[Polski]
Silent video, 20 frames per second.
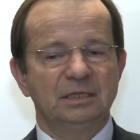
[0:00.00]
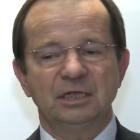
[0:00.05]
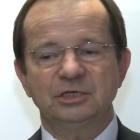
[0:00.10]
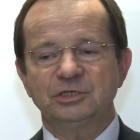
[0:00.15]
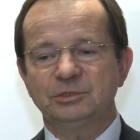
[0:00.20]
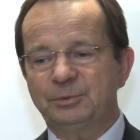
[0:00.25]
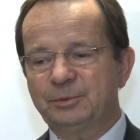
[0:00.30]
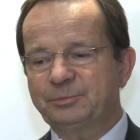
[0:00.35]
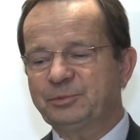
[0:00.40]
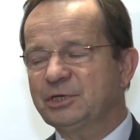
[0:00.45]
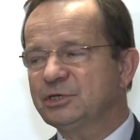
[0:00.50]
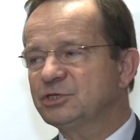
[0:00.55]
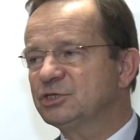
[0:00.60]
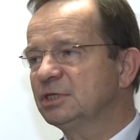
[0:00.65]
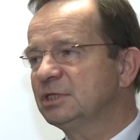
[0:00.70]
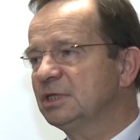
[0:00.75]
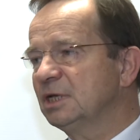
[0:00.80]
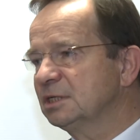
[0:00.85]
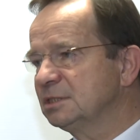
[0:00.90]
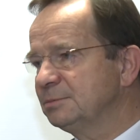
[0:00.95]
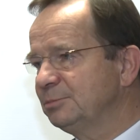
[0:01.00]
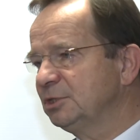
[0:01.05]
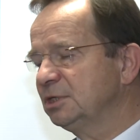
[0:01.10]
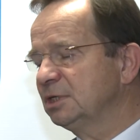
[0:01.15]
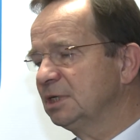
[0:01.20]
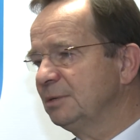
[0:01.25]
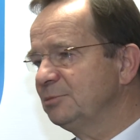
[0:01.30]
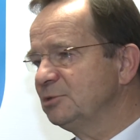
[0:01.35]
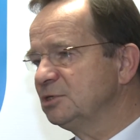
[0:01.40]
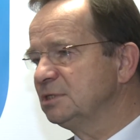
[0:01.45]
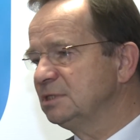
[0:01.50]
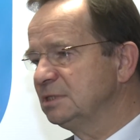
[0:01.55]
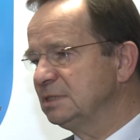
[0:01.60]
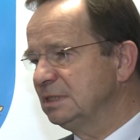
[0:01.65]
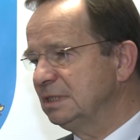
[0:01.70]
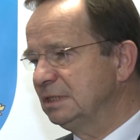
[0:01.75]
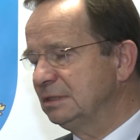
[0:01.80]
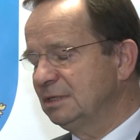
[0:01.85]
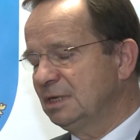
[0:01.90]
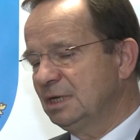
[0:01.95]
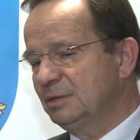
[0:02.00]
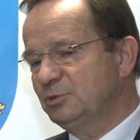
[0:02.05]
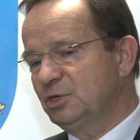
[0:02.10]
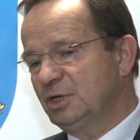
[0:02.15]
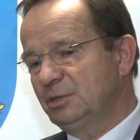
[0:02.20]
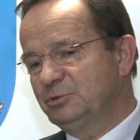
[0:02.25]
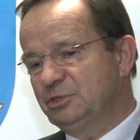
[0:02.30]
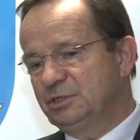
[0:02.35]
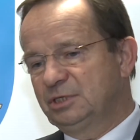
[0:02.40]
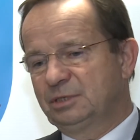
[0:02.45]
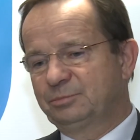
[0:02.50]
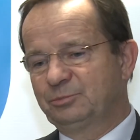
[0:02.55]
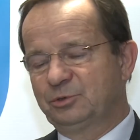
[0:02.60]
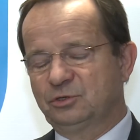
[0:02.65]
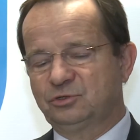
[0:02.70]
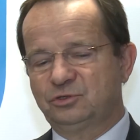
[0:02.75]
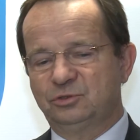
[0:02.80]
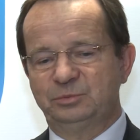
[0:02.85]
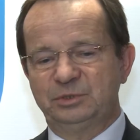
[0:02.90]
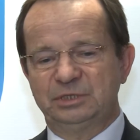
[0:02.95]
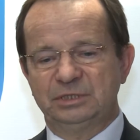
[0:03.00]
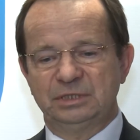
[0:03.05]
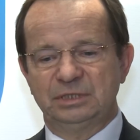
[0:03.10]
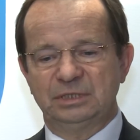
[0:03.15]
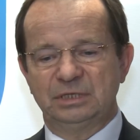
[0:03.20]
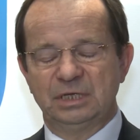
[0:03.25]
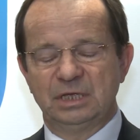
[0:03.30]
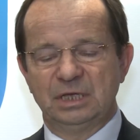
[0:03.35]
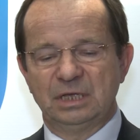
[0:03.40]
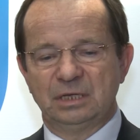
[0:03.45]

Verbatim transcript: Znaczy po pierwsze tak, spotykamy się z senatorami, ja będę ich prosił, będę